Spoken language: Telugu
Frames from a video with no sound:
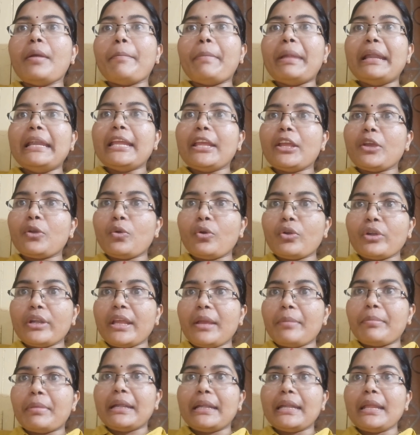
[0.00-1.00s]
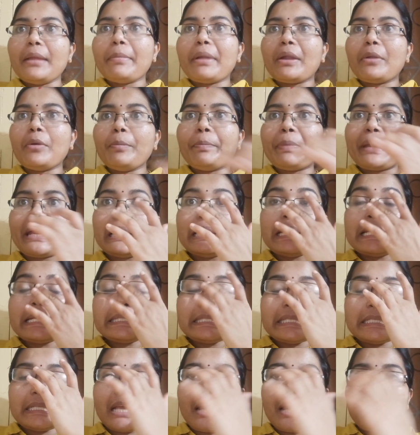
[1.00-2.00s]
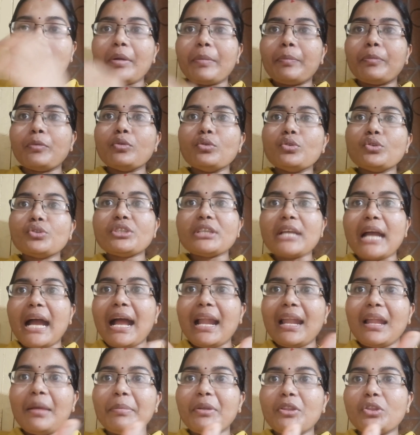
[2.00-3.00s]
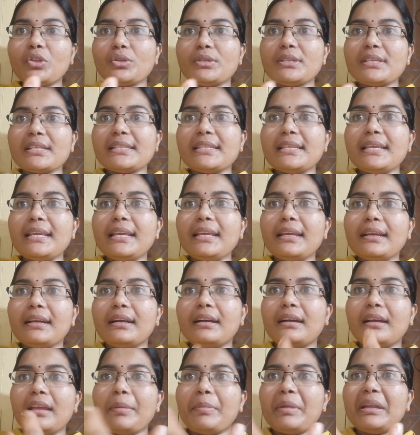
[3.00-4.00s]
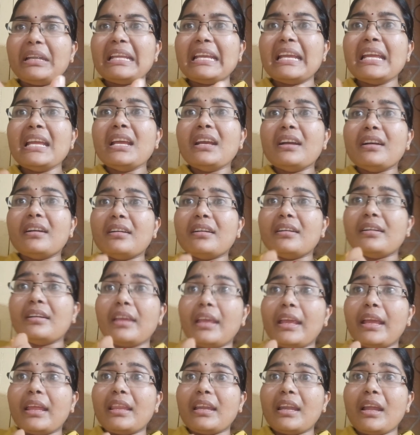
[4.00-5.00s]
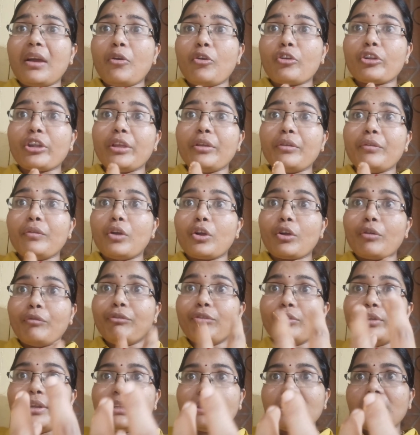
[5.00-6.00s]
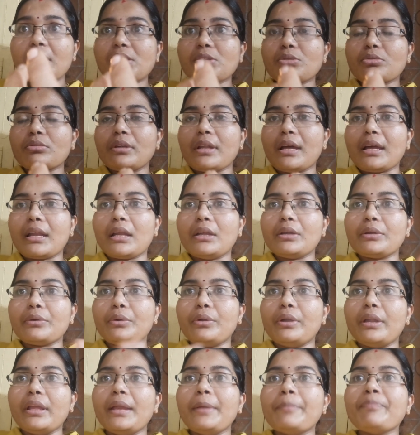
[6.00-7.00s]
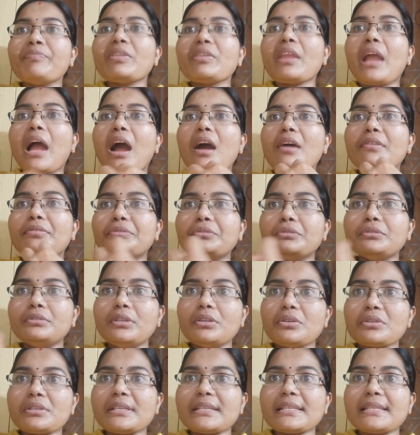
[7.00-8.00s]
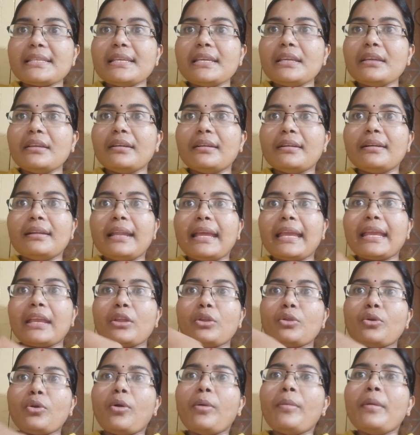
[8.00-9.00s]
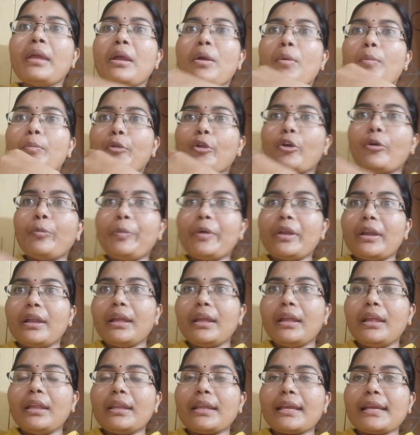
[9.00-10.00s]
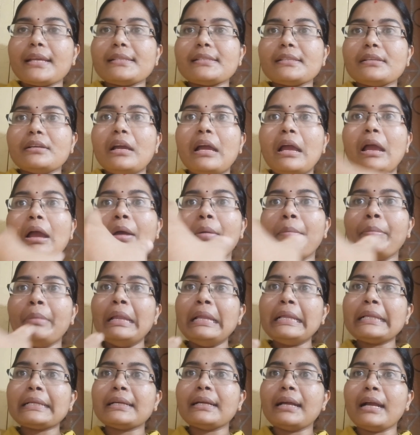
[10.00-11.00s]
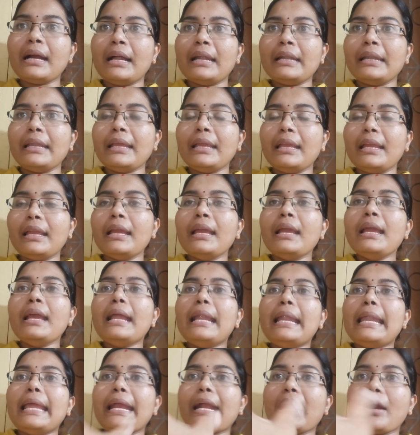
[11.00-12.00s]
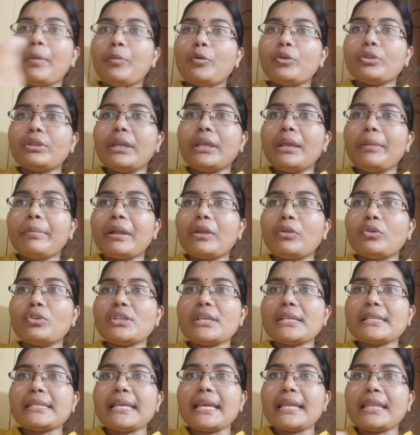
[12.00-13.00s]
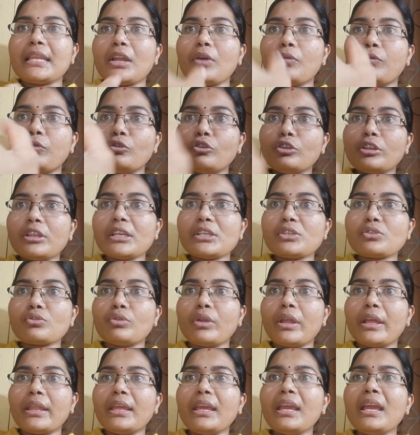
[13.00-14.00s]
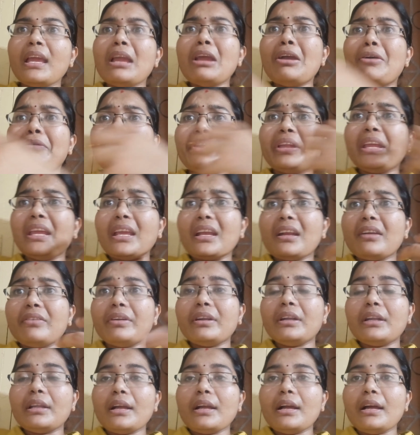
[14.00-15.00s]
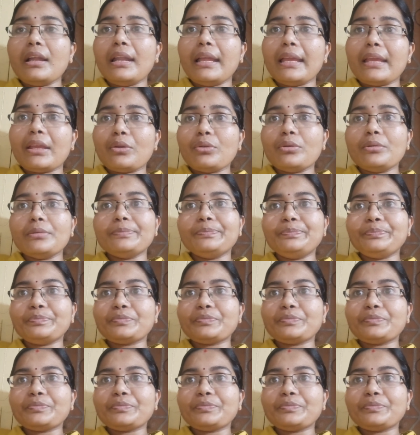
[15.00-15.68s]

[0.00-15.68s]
మళ్ళీ ఇంకొకటి ఏమంటే మనం ప్రెగ్నెన్సీ టైం అప్పుడు చాలామంది వచ్చేసి ఏమంటే ఏదైనా ఒకటి ఒక ఫుడ్ తీసుకున్నారనుకోండి ఆ ఫుడ్ను వచ్చేసి లైక్ నో ప్రాపర్ ఇన్ కేస్ మిల్క్ కానీ లేకపోతే మనం వచ్చేసి ఏదైనా ఫుడ్ తీసుకునేది ఫ్రీక్వెంట్గా లైక్ నో